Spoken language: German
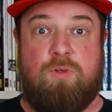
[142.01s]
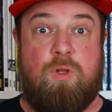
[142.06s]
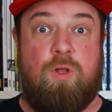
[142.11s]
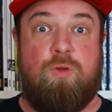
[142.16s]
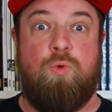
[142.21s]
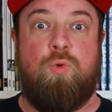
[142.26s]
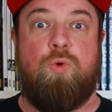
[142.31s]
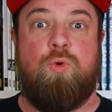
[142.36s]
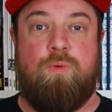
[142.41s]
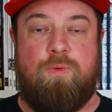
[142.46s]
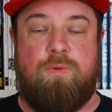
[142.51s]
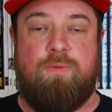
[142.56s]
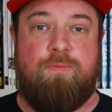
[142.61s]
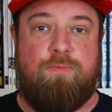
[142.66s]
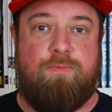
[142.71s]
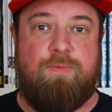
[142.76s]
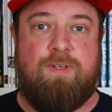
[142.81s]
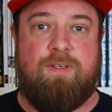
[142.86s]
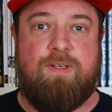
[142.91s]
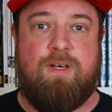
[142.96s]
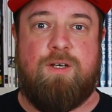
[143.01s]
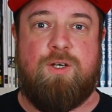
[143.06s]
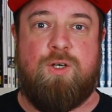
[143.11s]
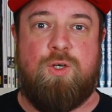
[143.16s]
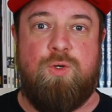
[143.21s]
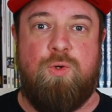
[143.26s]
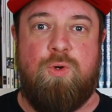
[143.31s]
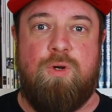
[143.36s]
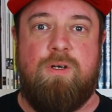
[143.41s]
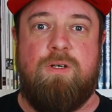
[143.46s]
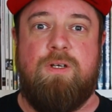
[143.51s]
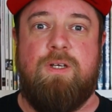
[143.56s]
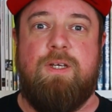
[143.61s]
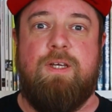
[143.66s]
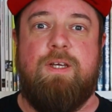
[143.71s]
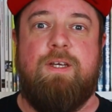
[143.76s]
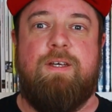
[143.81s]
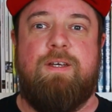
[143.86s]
also wie gesagt Knull,